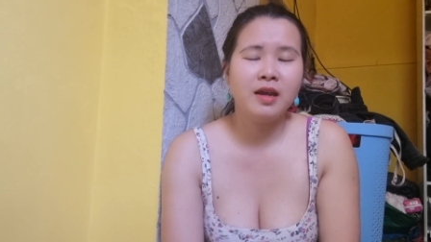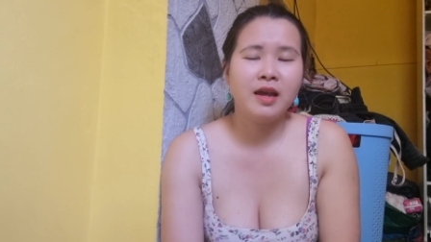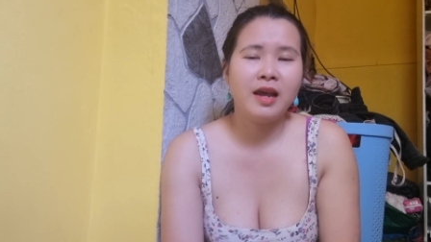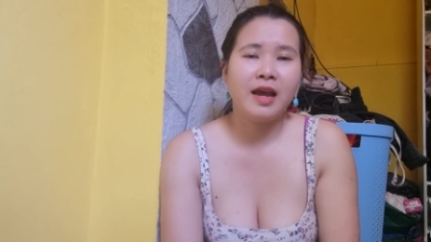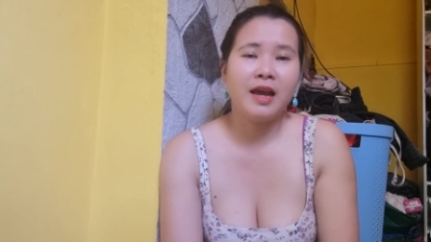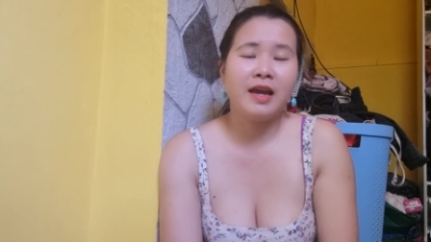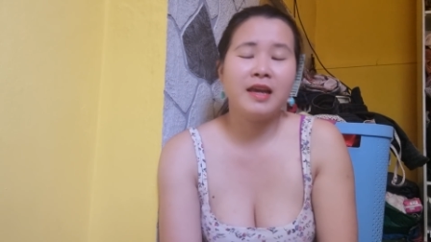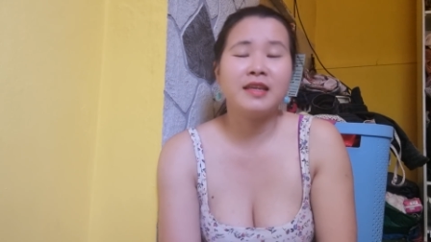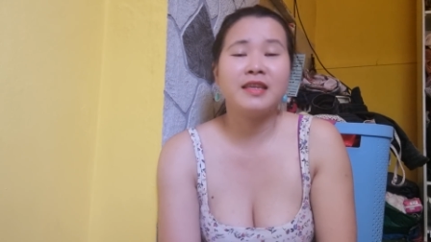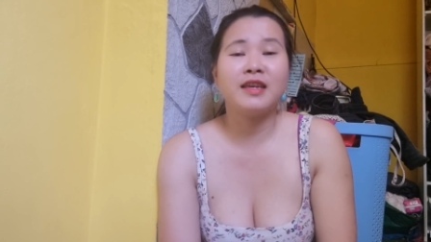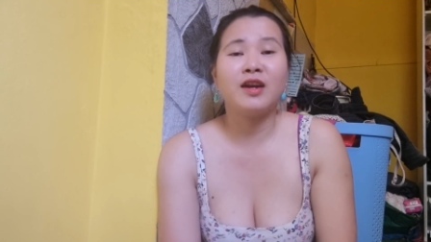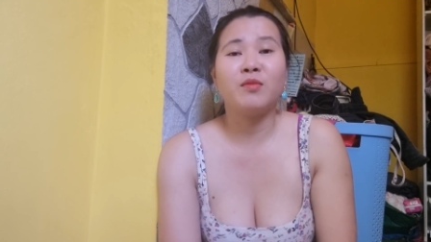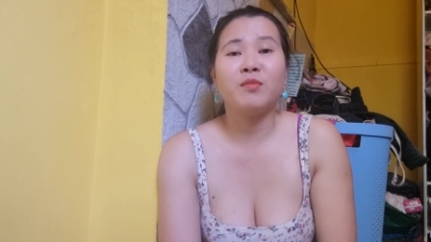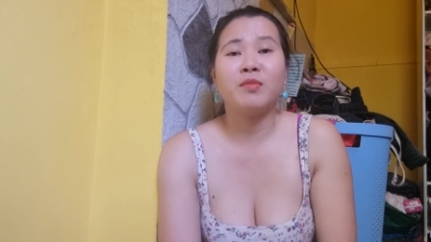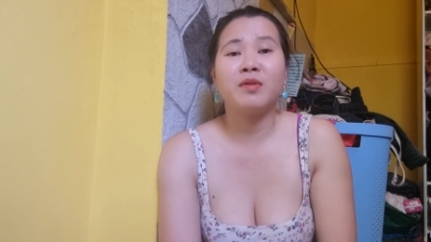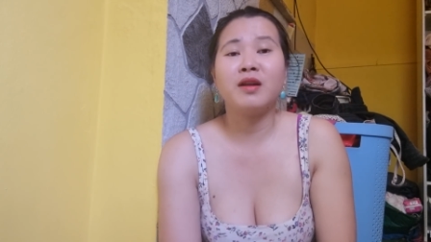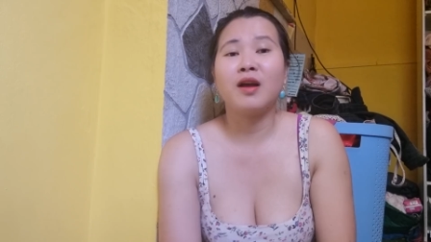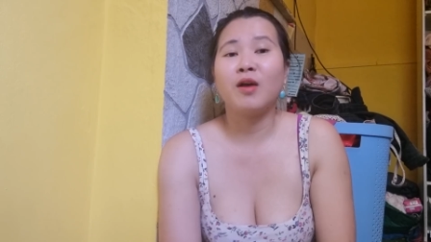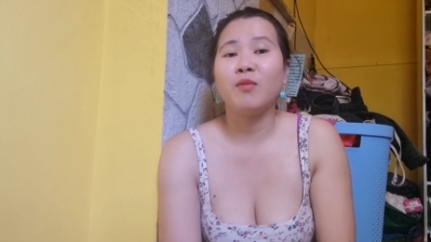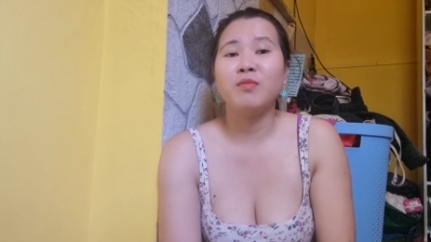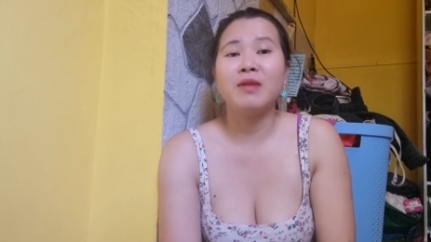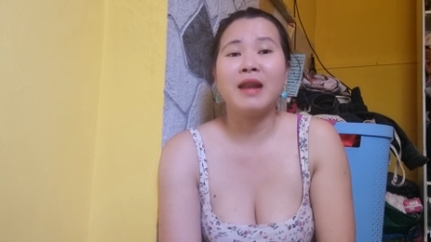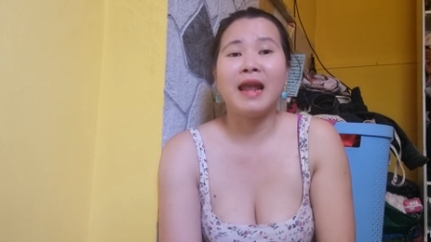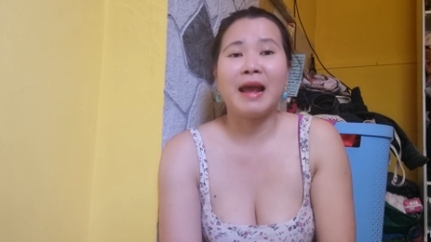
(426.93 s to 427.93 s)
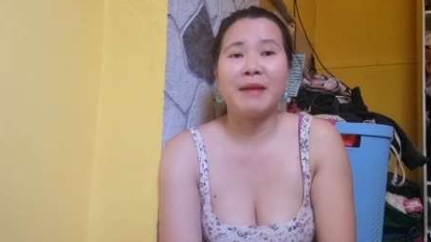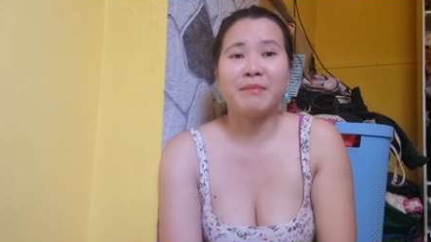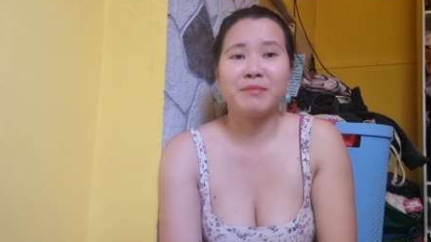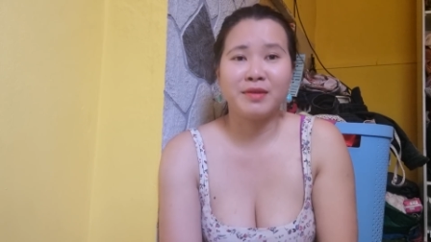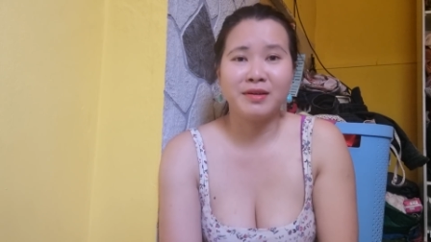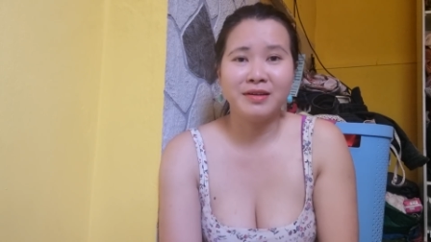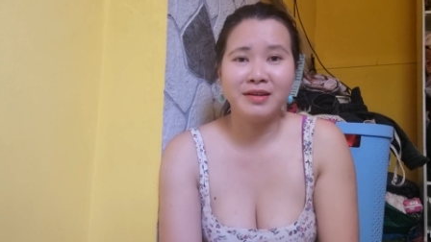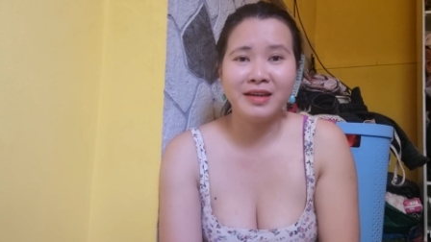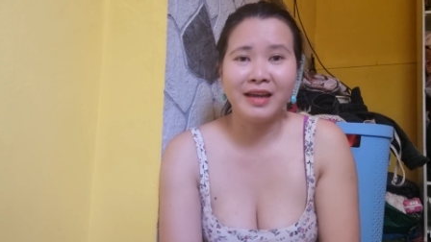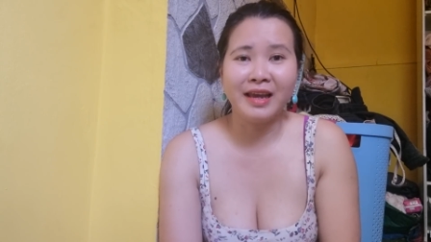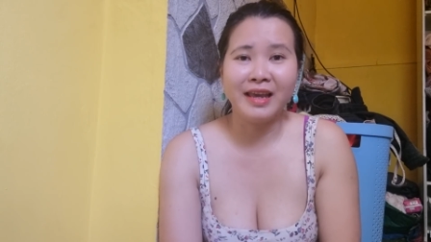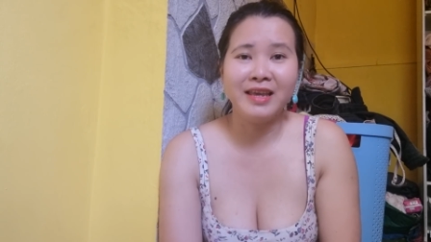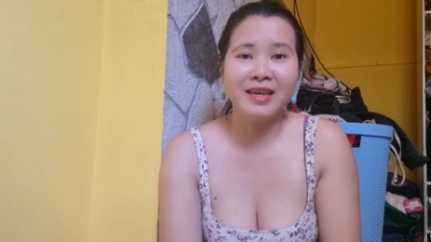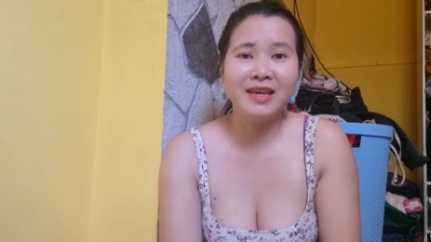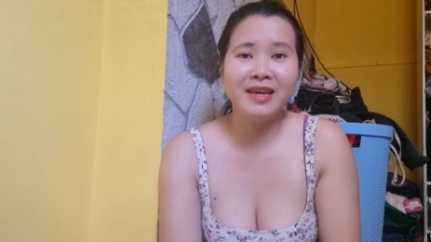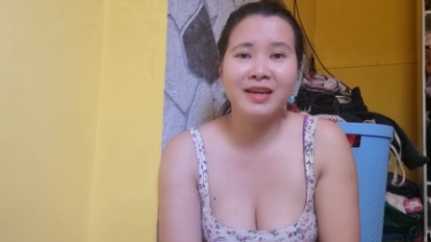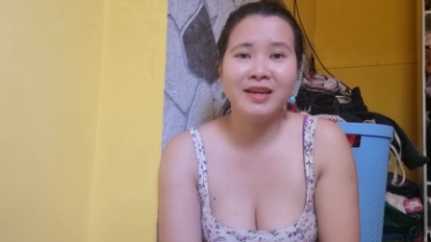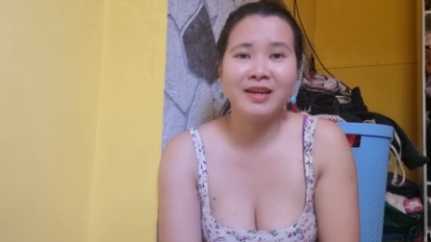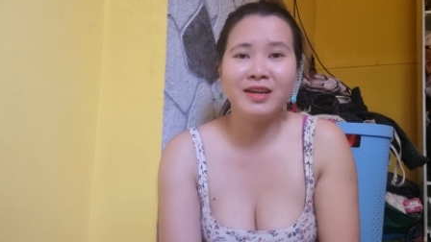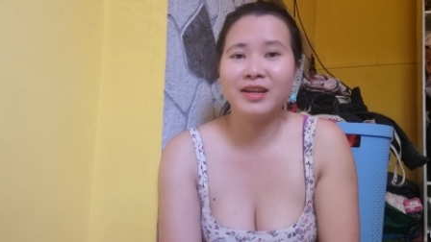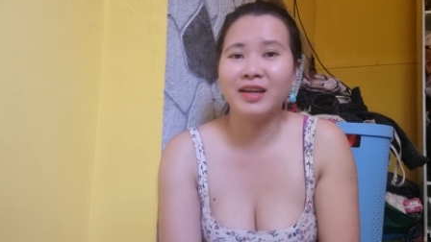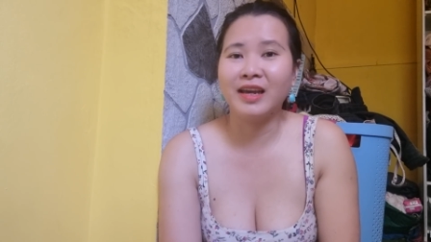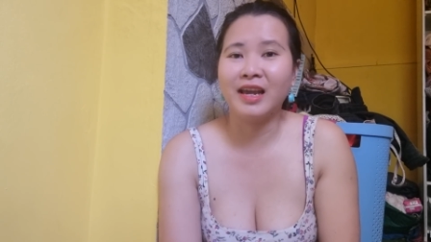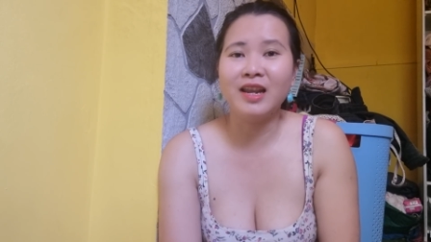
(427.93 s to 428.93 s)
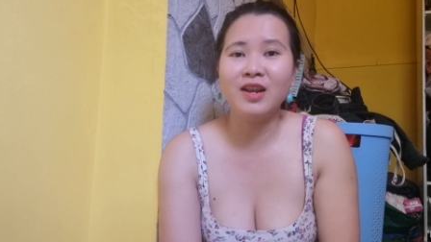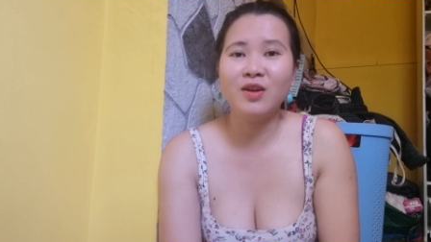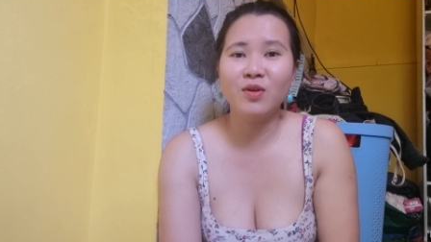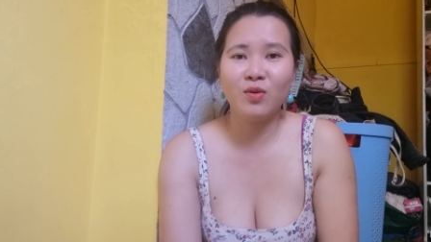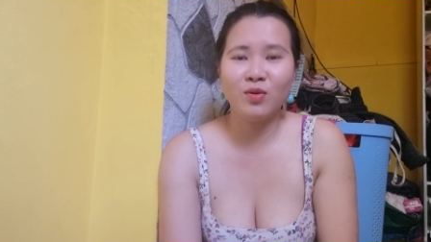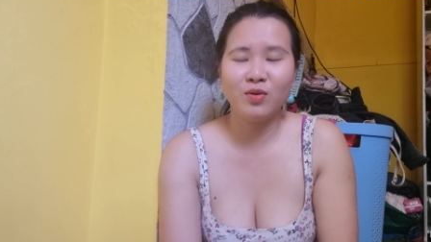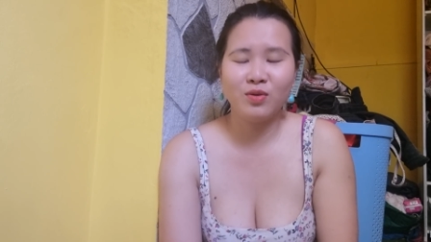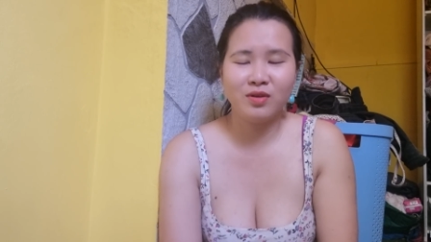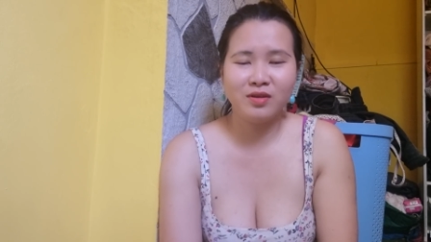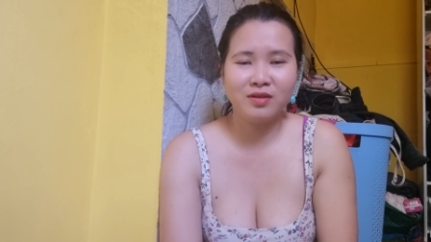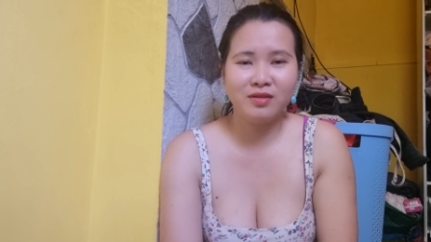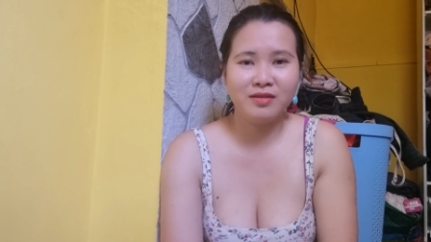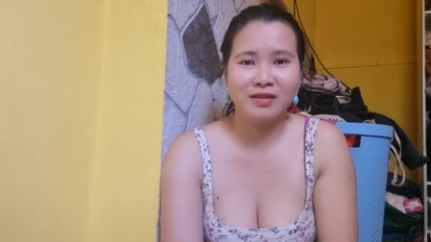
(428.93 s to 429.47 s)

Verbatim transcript: hai chồng nó không làm nữa nghỉ nghỉ luôn